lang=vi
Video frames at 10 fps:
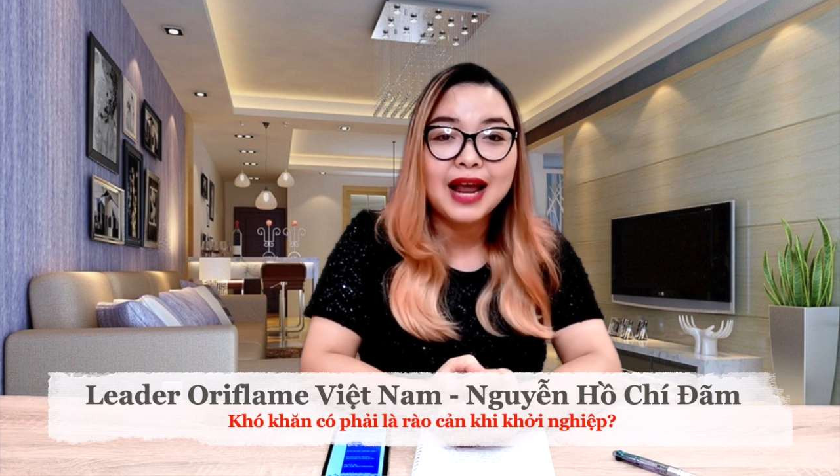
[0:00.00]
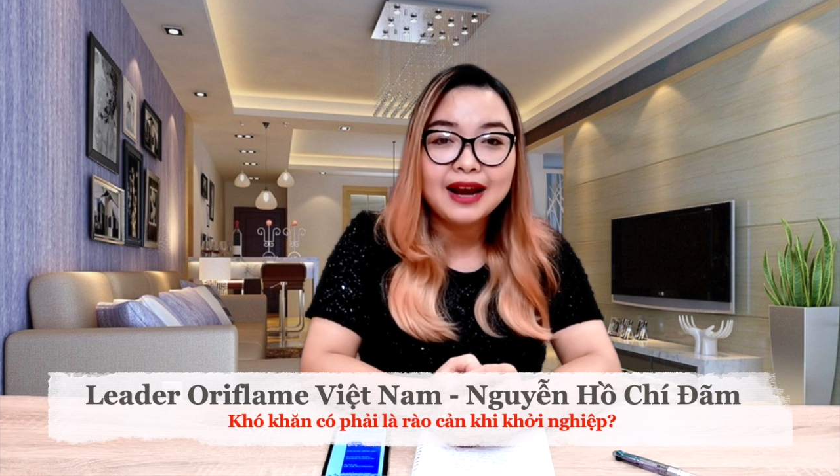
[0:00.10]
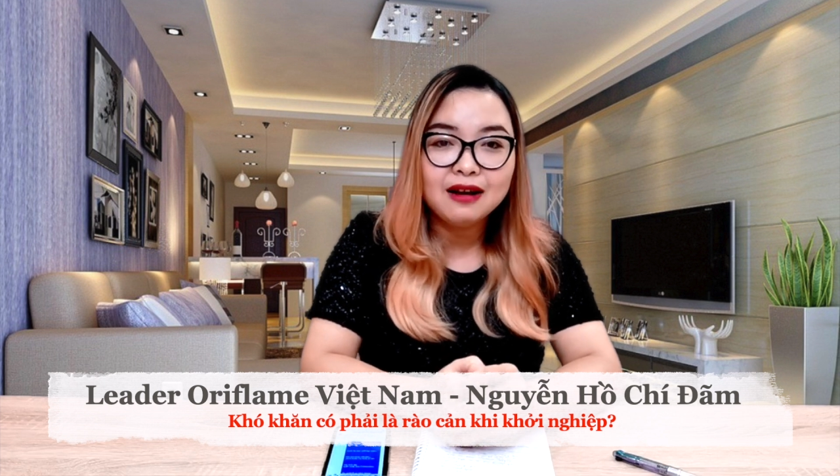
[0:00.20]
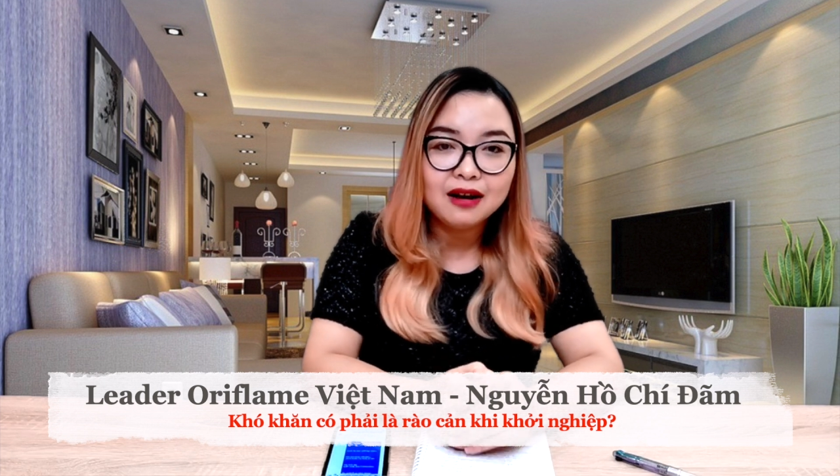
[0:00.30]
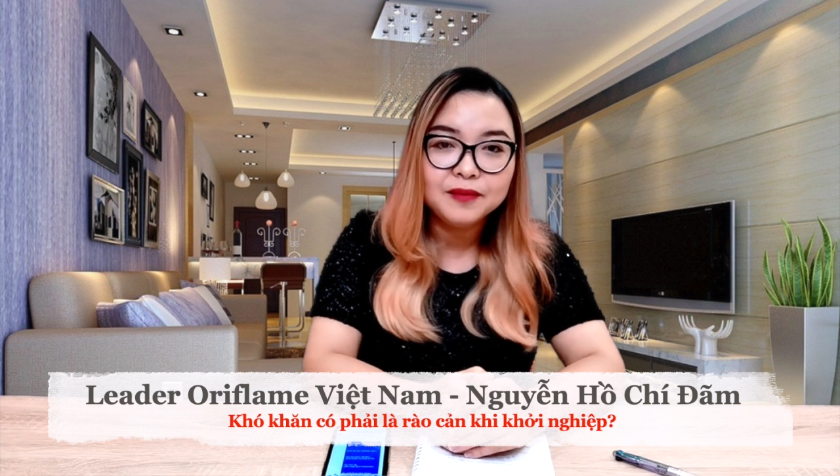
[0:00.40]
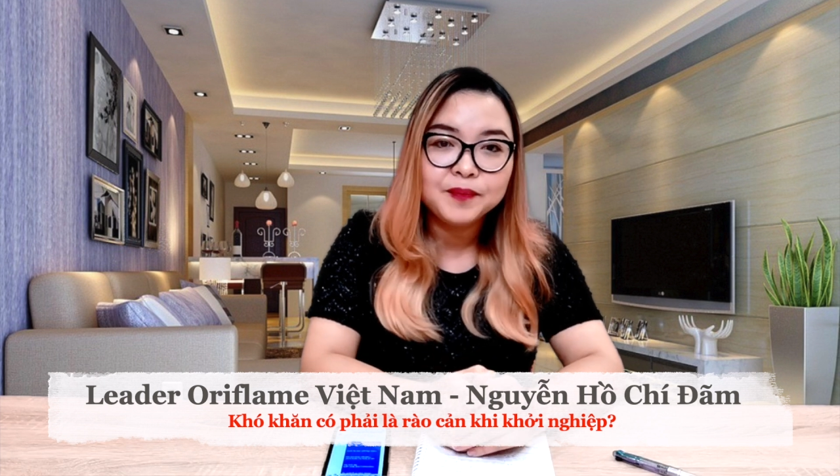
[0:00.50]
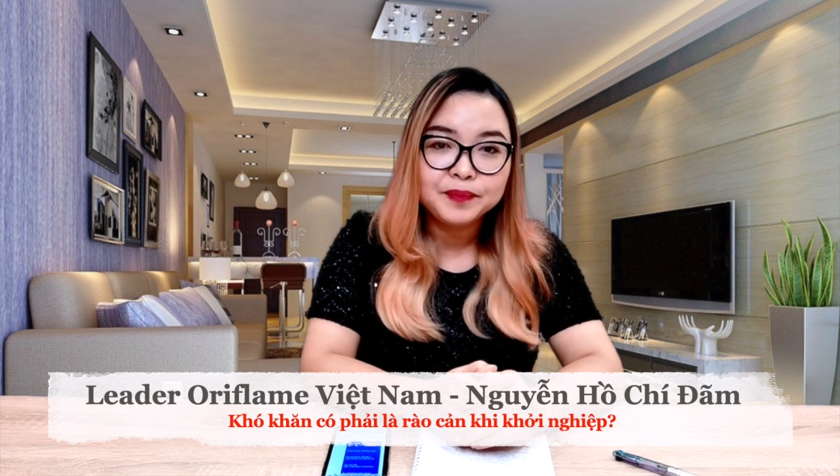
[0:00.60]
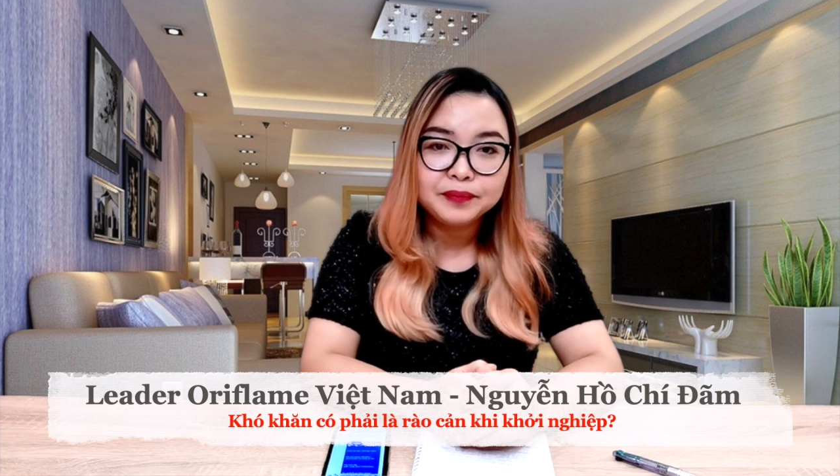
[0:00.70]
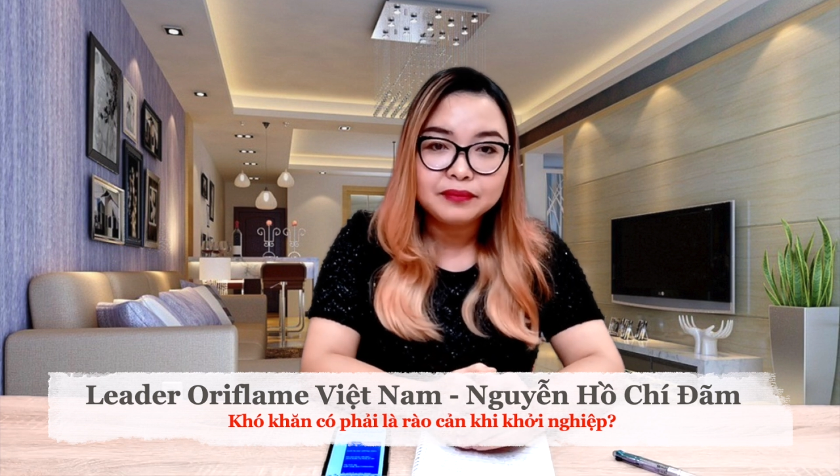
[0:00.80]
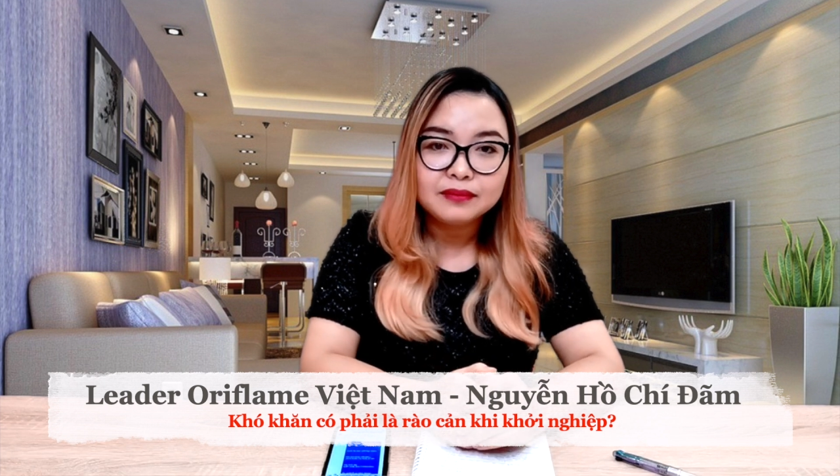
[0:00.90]
tháng hết
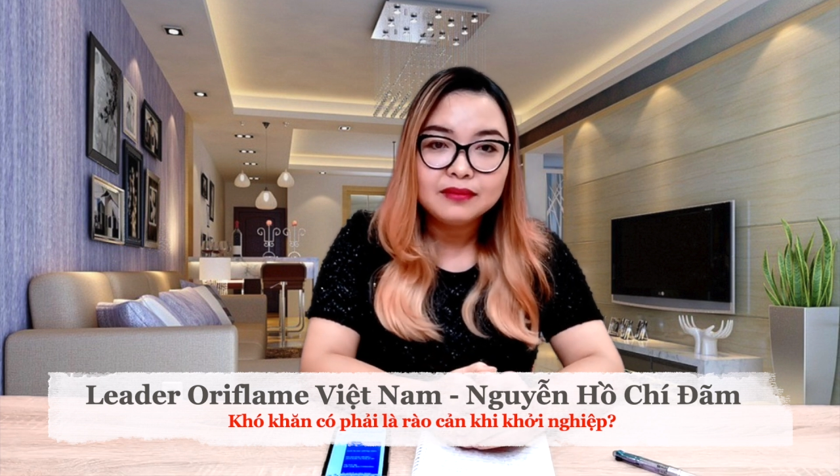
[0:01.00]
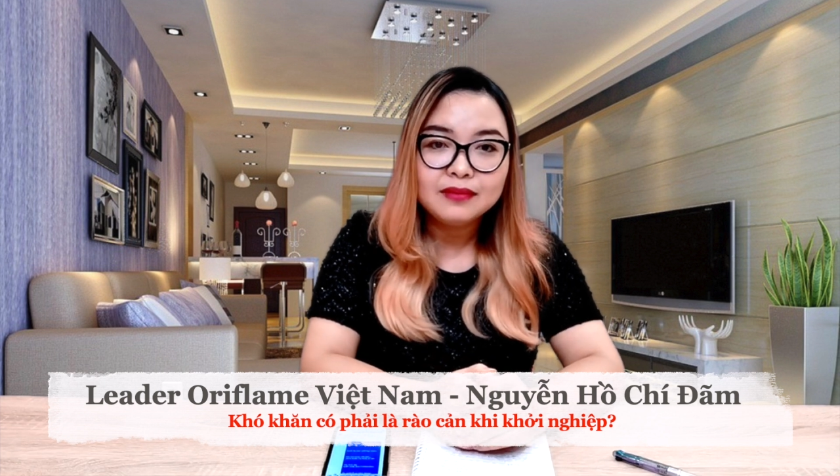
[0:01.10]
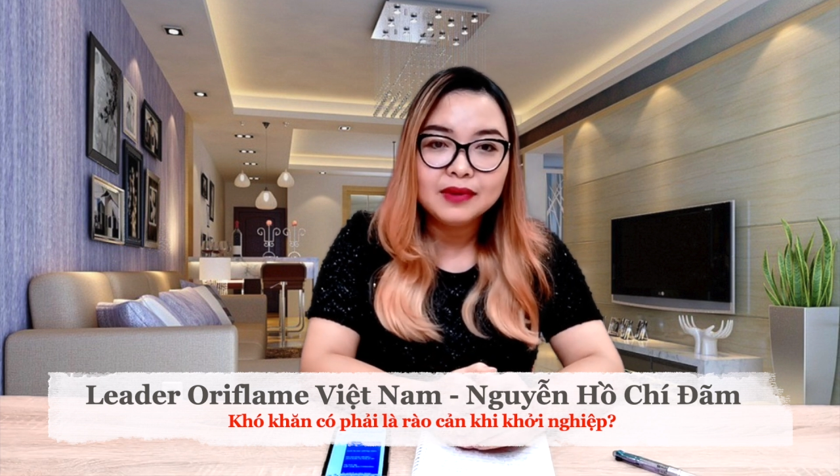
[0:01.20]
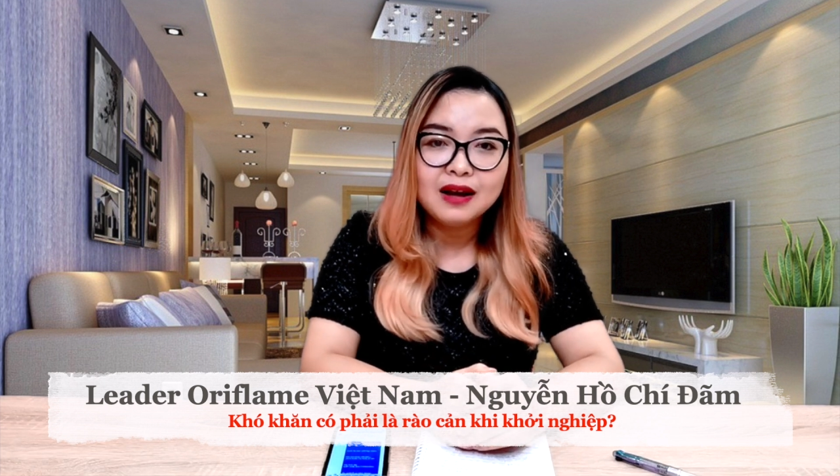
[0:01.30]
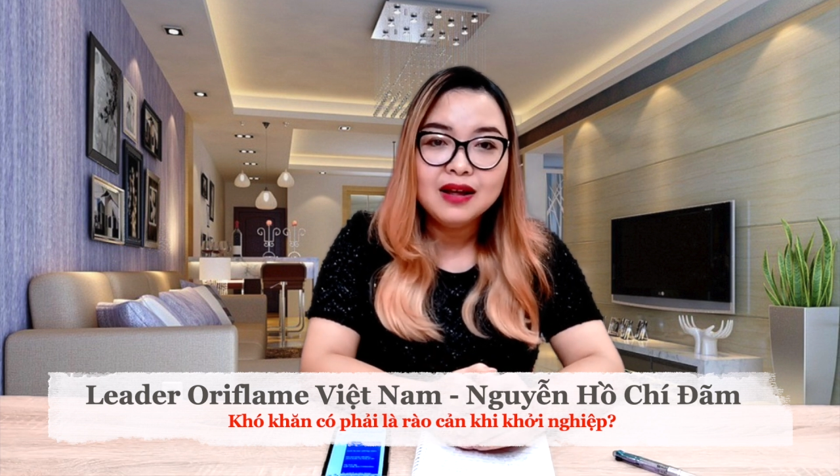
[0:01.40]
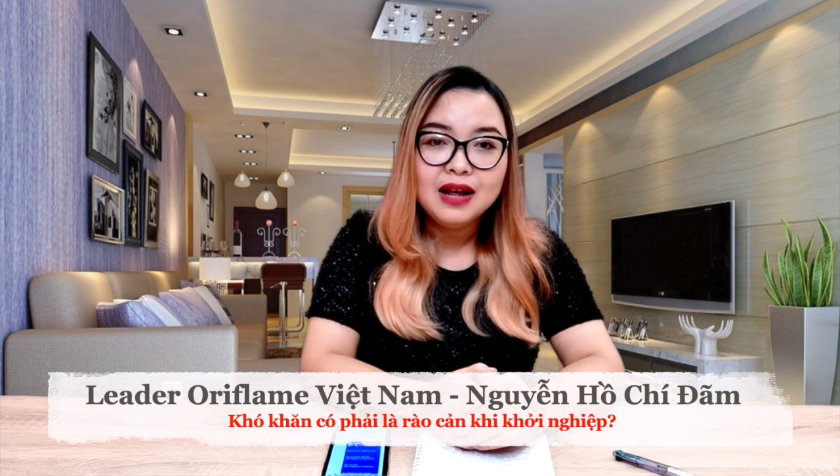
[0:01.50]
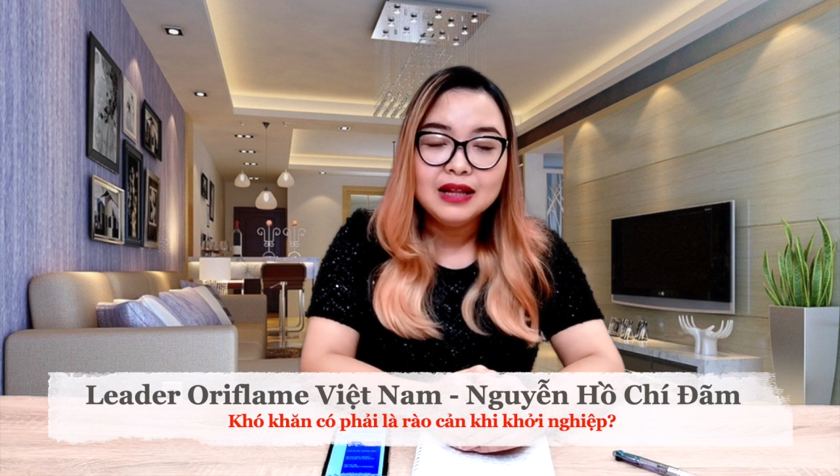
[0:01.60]
đó.